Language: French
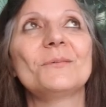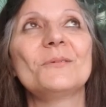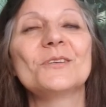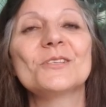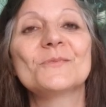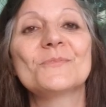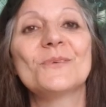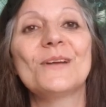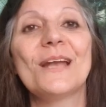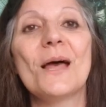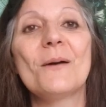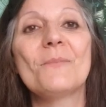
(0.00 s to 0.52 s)
Oh,
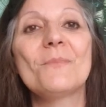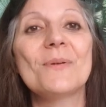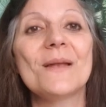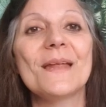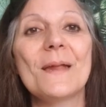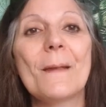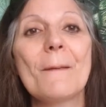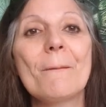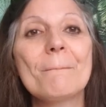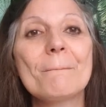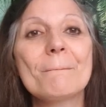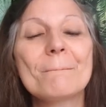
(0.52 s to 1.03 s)
je peux
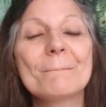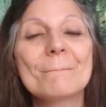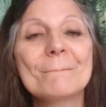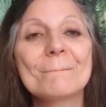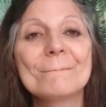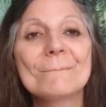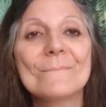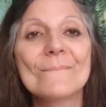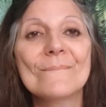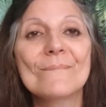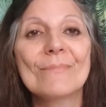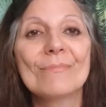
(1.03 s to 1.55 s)
l'appeler
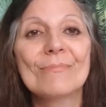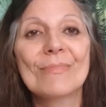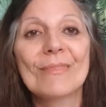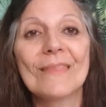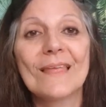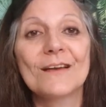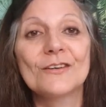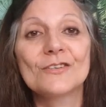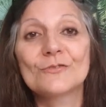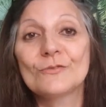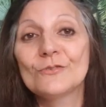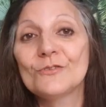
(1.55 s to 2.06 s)

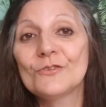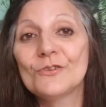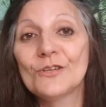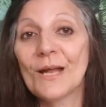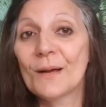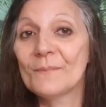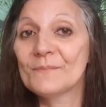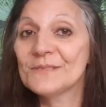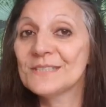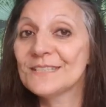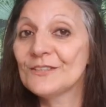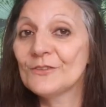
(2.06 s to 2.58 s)
Je vais lui donner
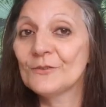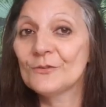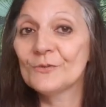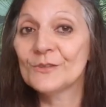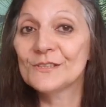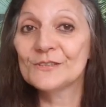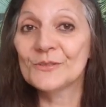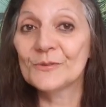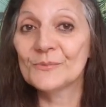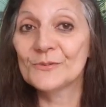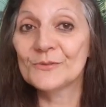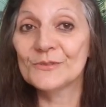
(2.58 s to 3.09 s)
un petit nom
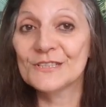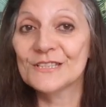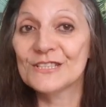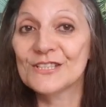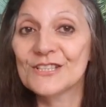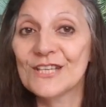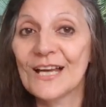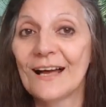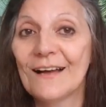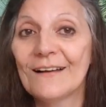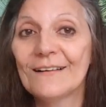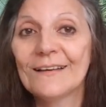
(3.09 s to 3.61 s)
à ce petit
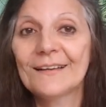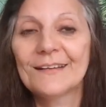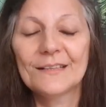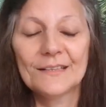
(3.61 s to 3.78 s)
chat.